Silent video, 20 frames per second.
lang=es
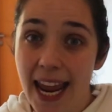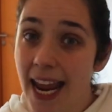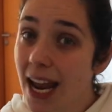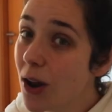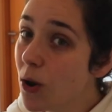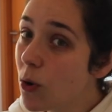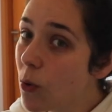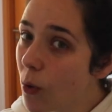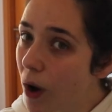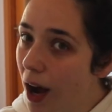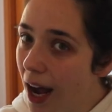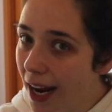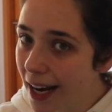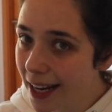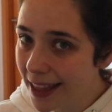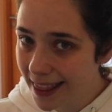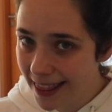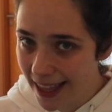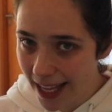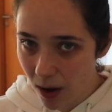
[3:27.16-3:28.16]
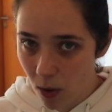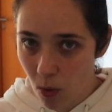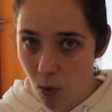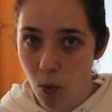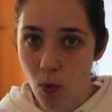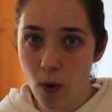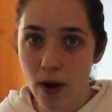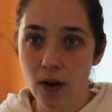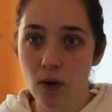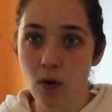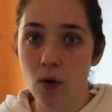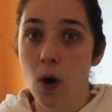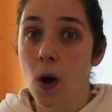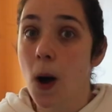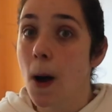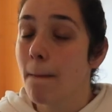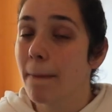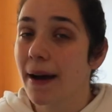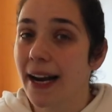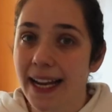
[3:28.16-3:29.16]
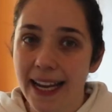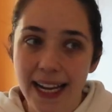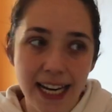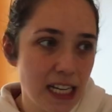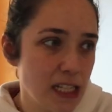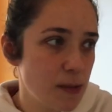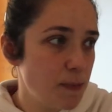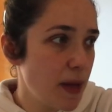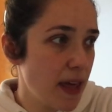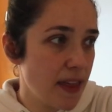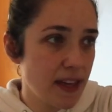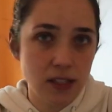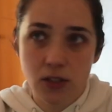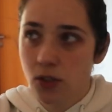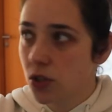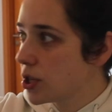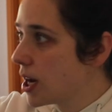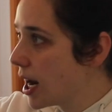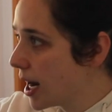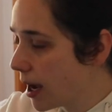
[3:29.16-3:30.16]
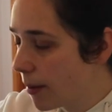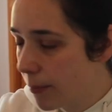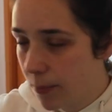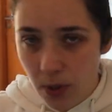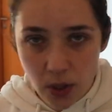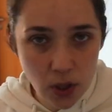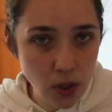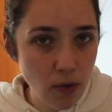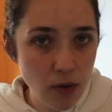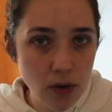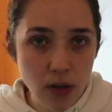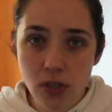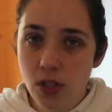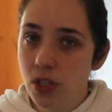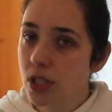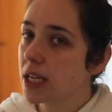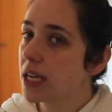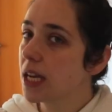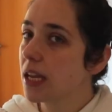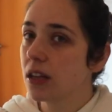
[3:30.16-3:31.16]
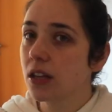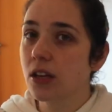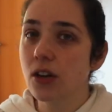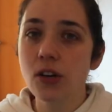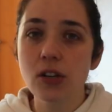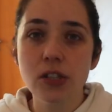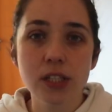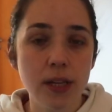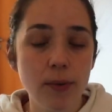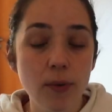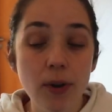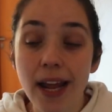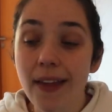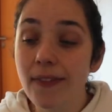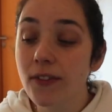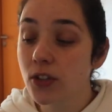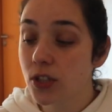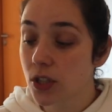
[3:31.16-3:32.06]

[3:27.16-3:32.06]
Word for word: el lugar de juego para que las piezas no salgan por todos los sitios ni volando,